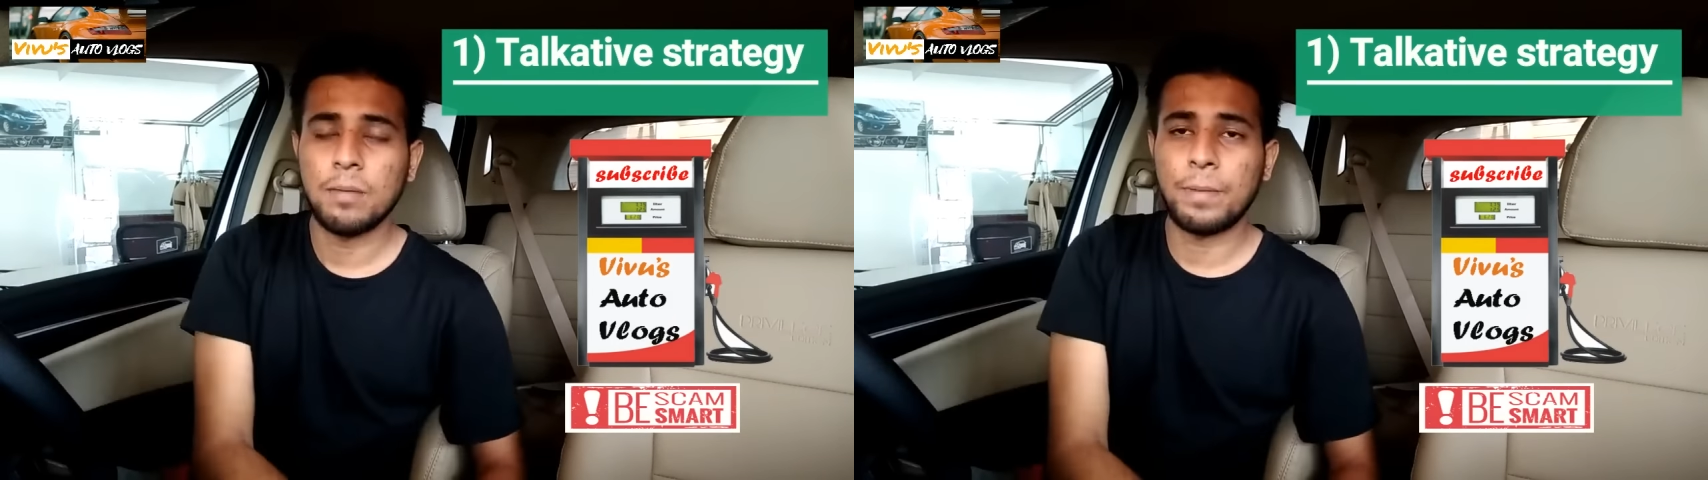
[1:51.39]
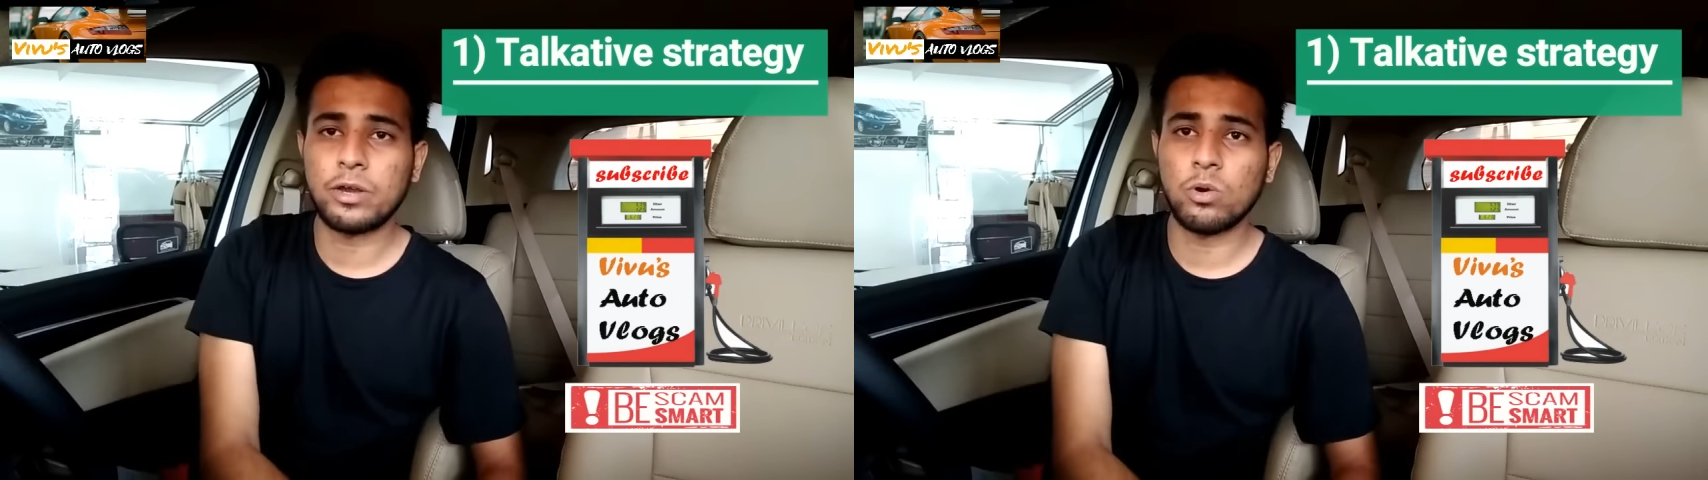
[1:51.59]

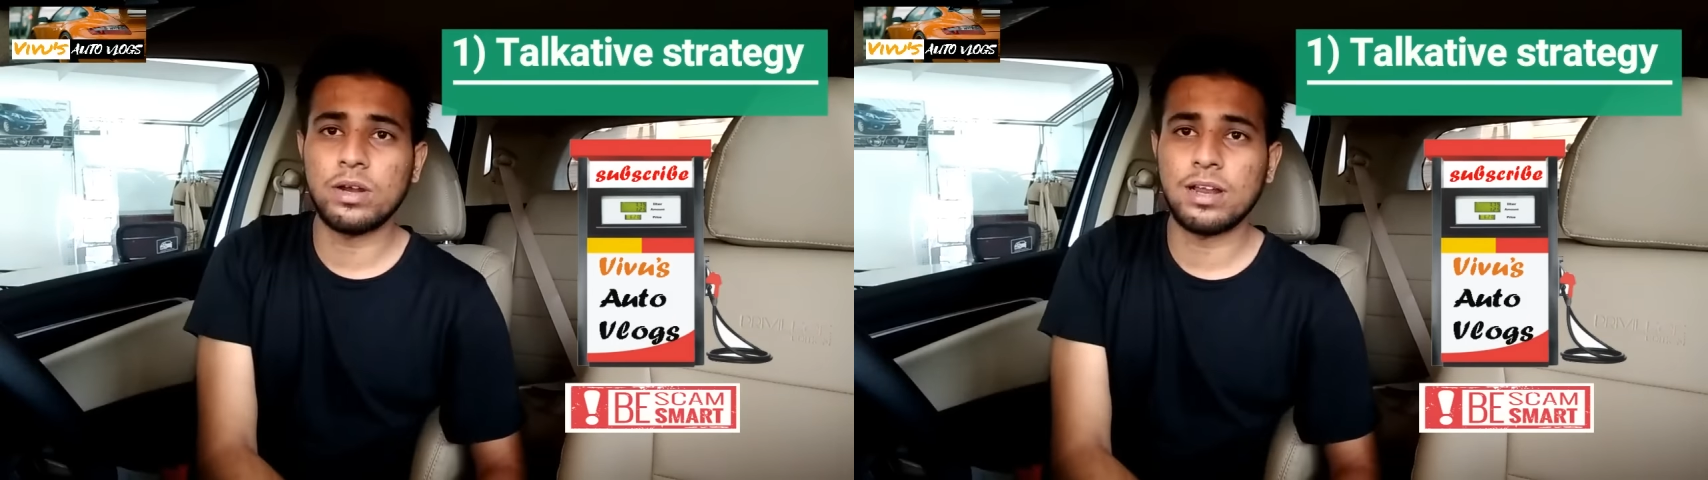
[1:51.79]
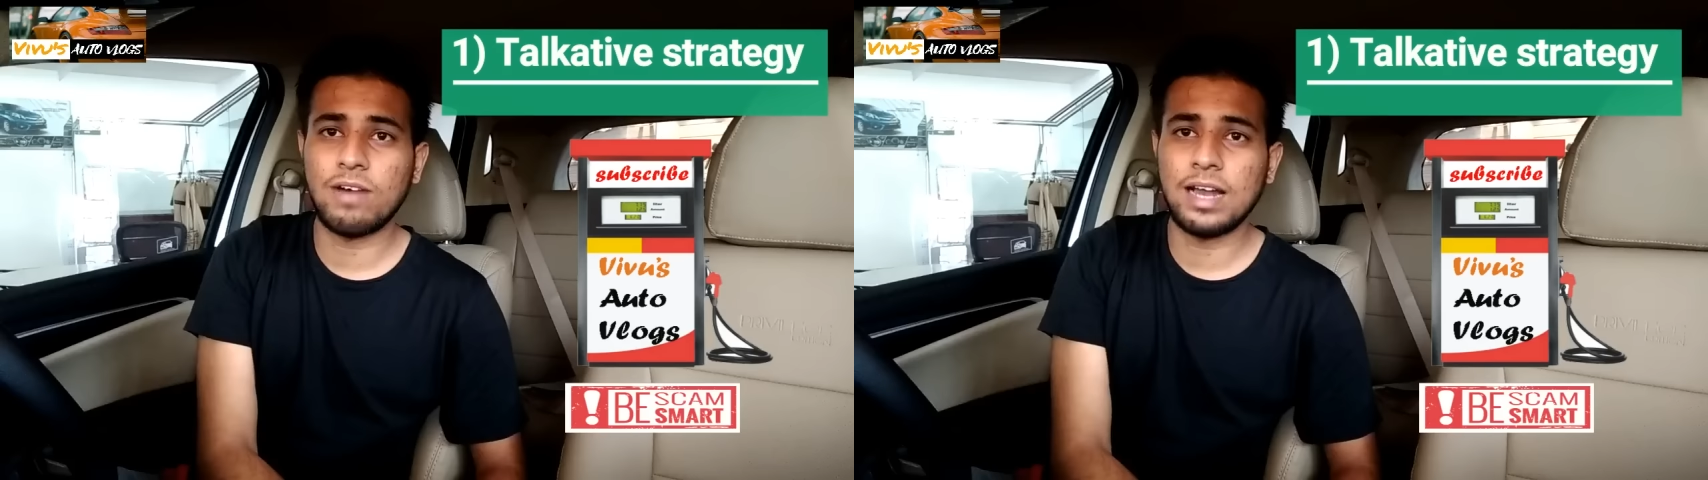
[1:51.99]
पेट्रोल
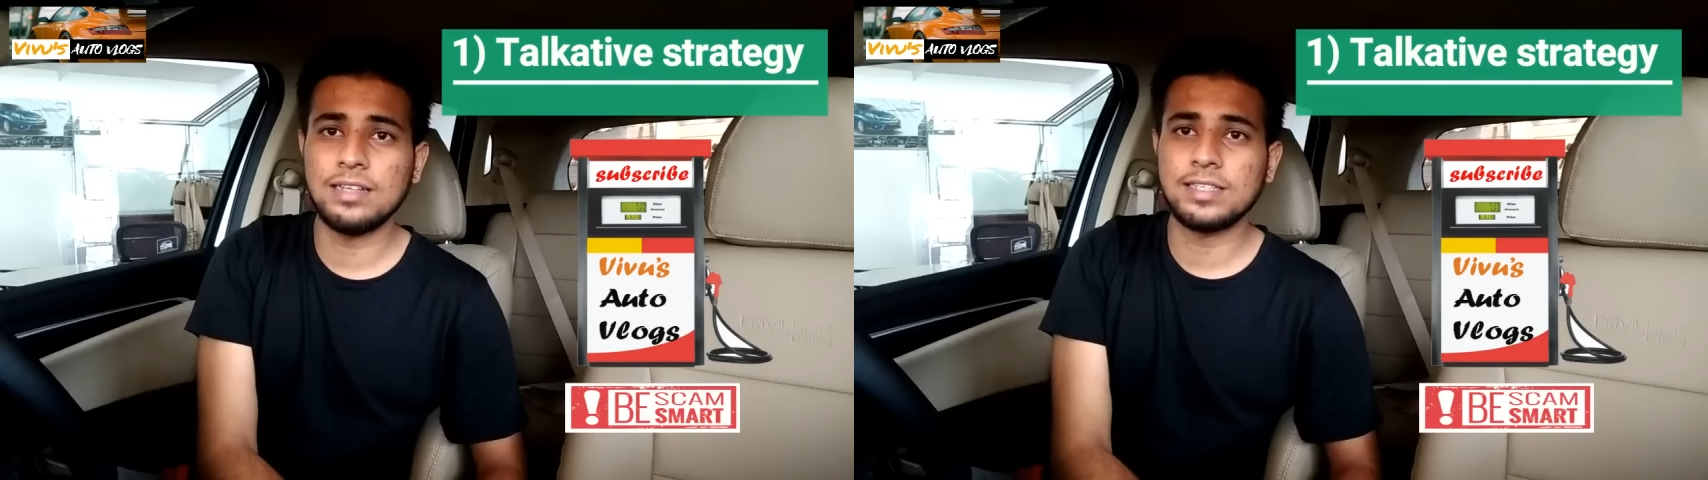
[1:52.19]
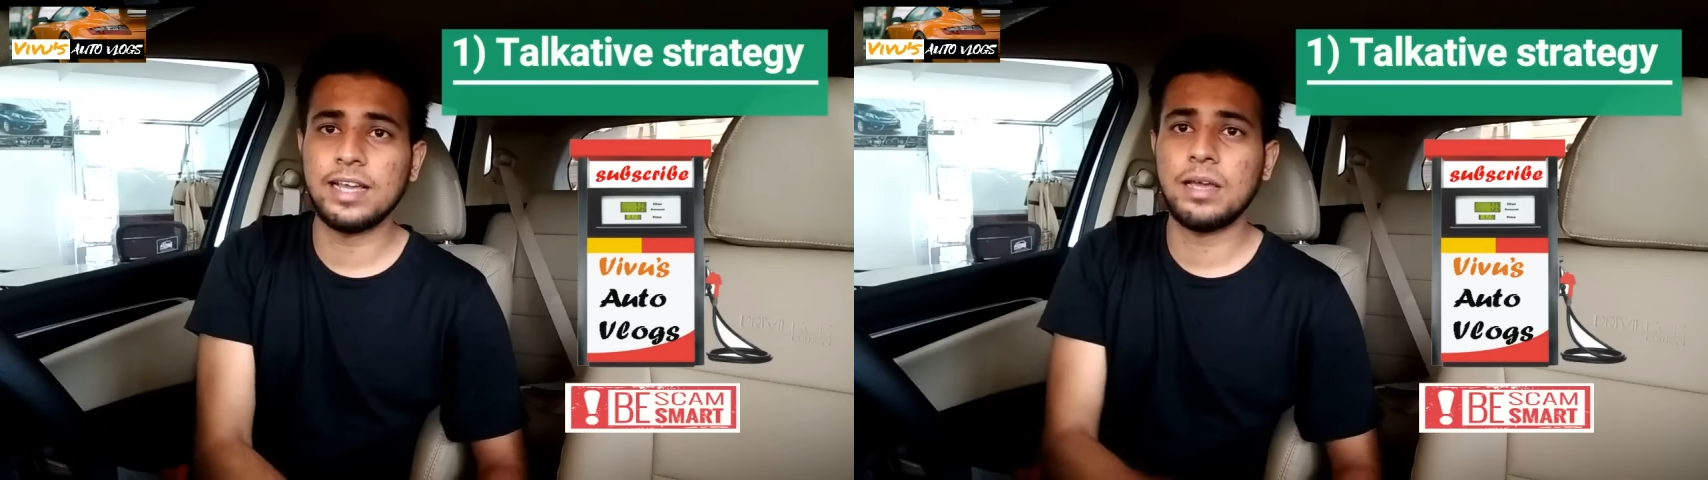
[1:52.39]
डलवा
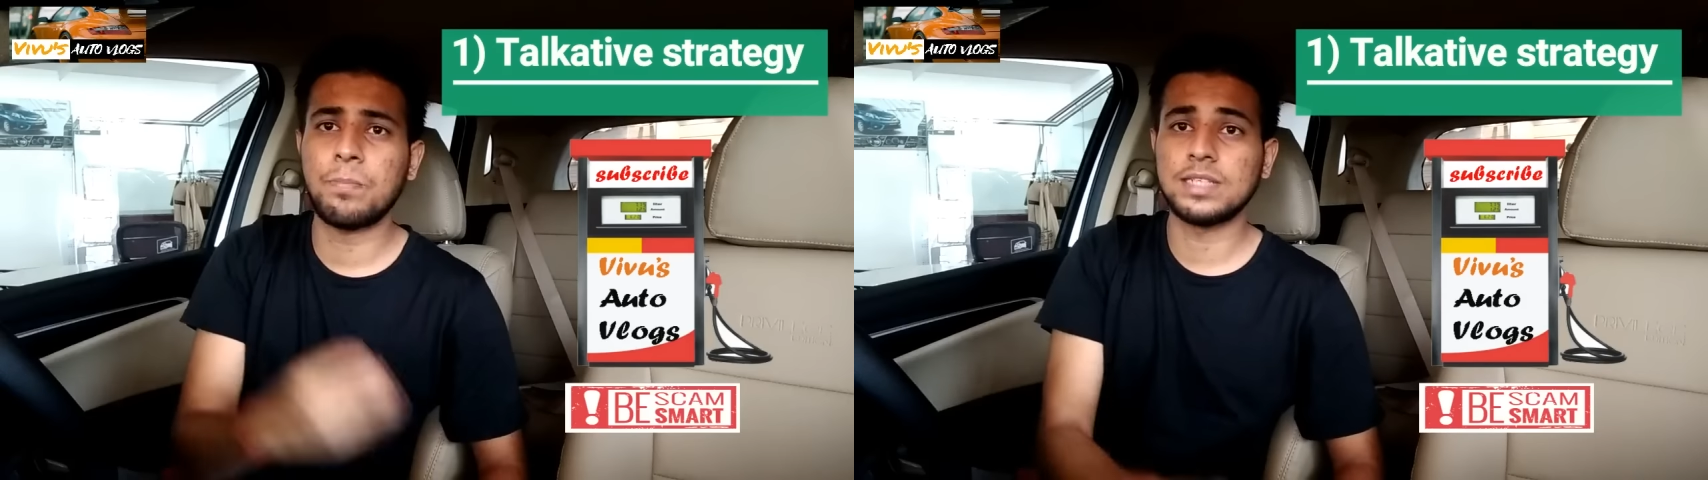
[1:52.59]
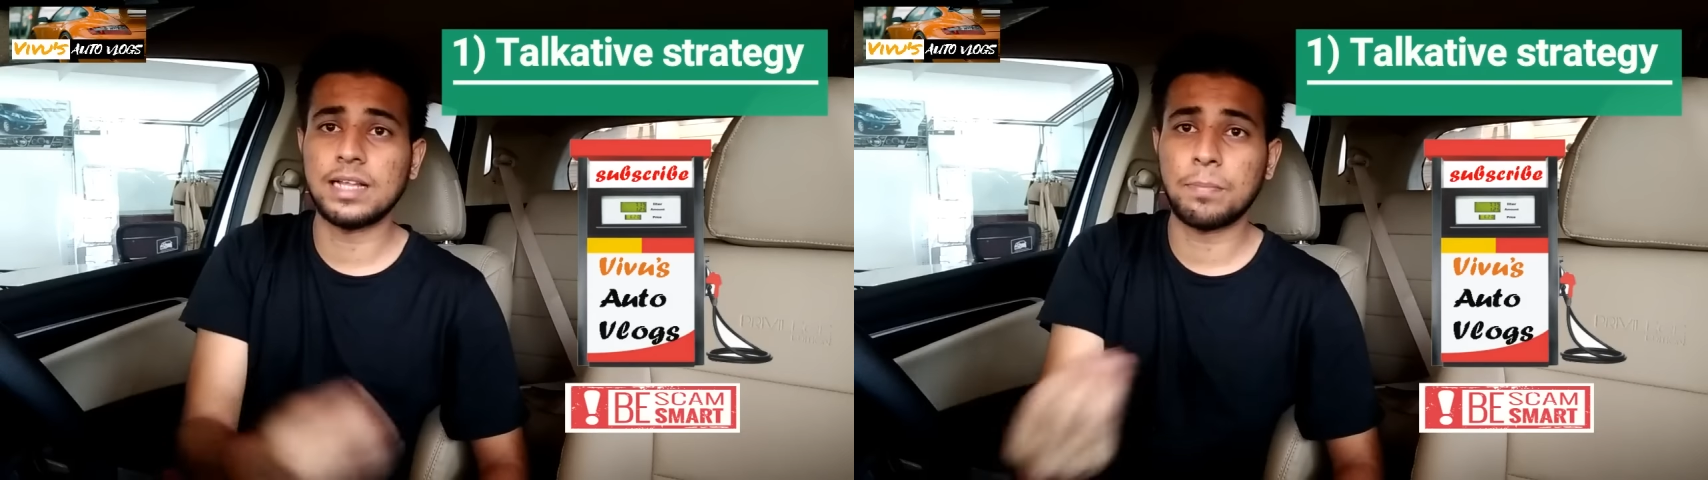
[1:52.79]
लीजिए
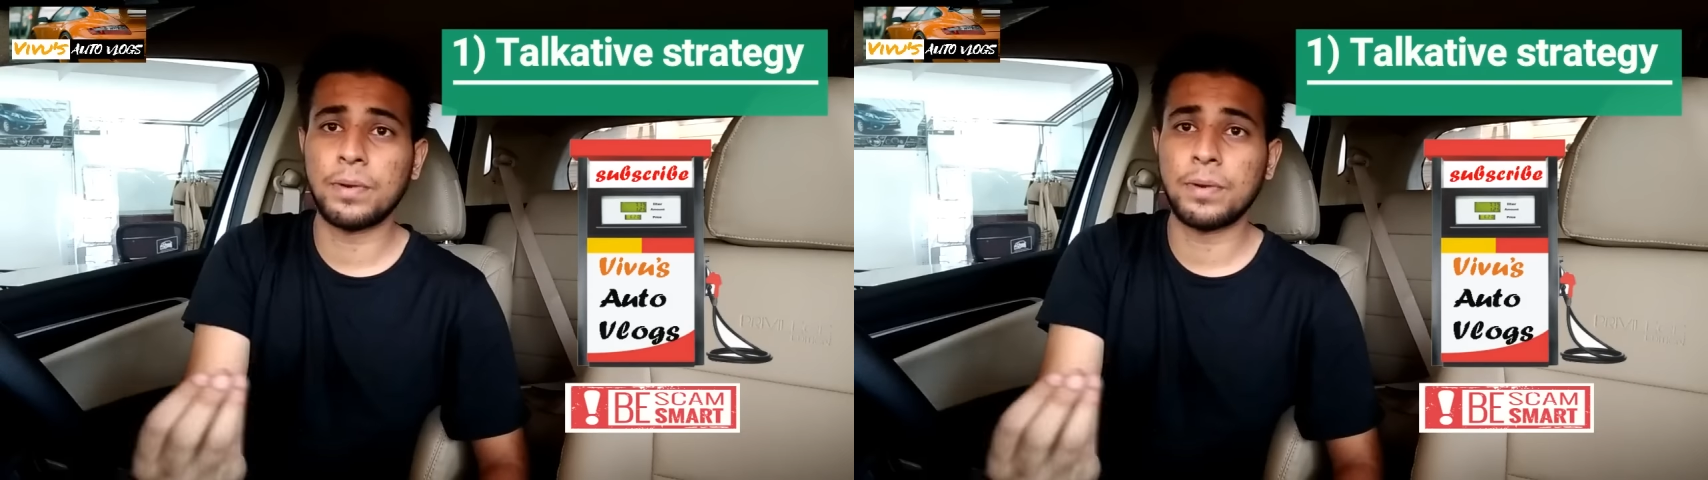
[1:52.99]
ज्यादा